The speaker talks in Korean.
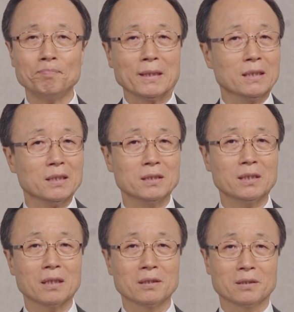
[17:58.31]

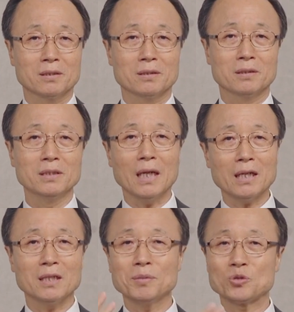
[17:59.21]
반대하신다는 거예요. 이게
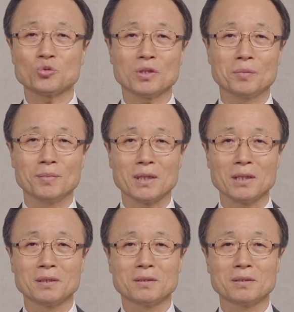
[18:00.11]
하나님의 속성입니다.